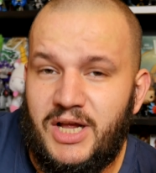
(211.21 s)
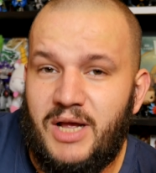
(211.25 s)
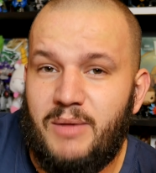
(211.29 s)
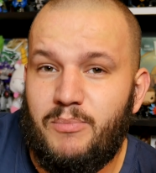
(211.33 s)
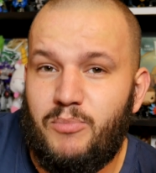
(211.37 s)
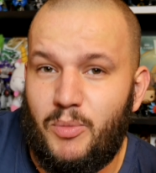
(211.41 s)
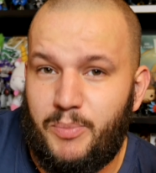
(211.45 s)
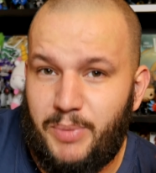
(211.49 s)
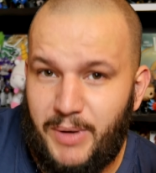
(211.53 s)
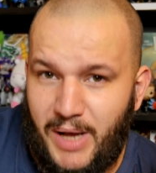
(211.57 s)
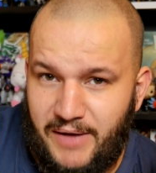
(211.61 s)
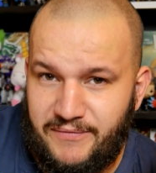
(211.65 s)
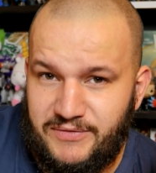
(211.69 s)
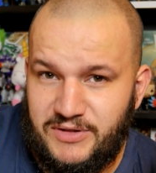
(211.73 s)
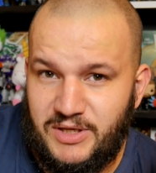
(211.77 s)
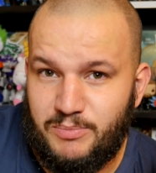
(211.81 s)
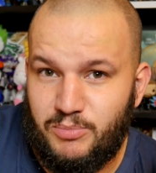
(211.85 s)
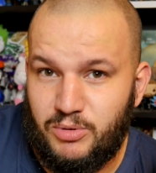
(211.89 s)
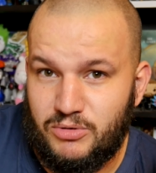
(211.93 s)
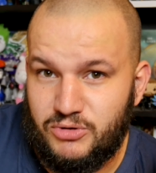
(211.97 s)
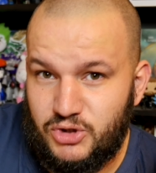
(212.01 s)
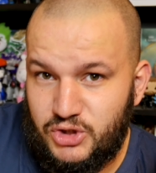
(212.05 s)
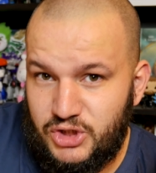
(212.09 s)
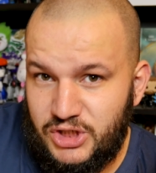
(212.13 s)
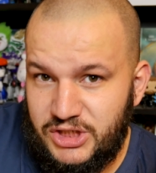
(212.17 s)
poprawnej
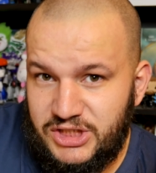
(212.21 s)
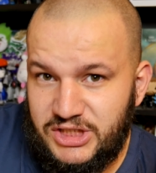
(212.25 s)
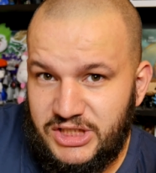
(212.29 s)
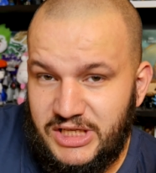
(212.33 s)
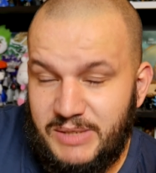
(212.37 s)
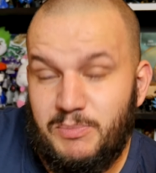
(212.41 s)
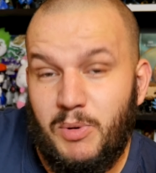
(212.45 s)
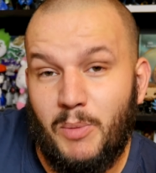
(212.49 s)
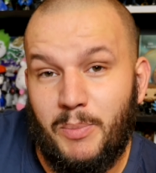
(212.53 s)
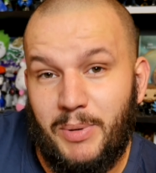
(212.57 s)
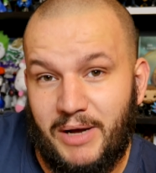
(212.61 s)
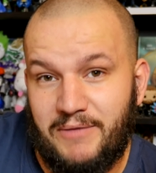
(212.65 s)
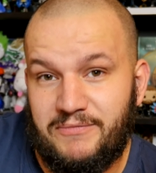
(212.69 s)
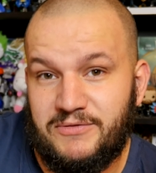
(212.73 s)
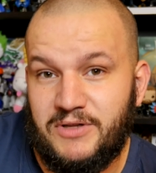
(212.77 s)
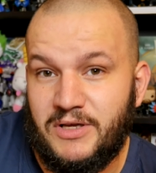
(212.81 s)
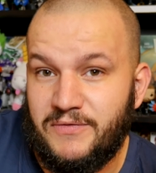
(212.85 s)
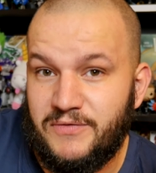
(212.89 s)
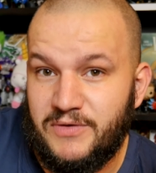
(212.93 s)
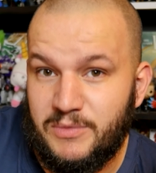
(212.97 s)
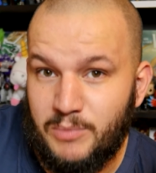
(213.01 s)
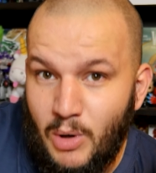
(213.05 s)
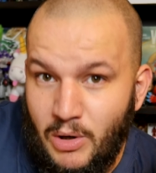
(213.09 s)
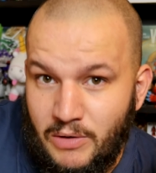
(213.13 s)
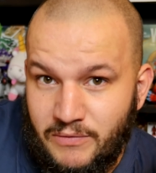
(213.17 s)
polszczyzny i poprawnej
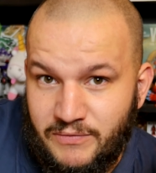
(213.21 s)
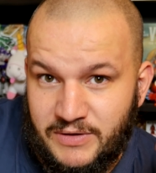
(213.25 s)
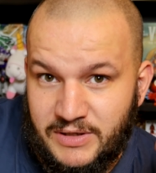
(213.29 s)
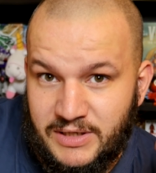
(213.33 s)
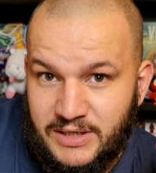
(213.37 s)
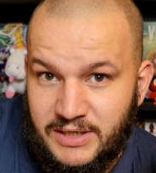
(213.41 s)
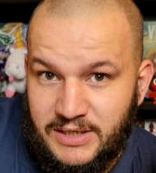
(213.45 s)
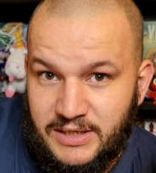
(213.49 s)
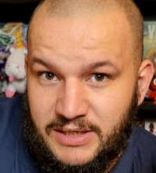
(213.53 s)
wymowy.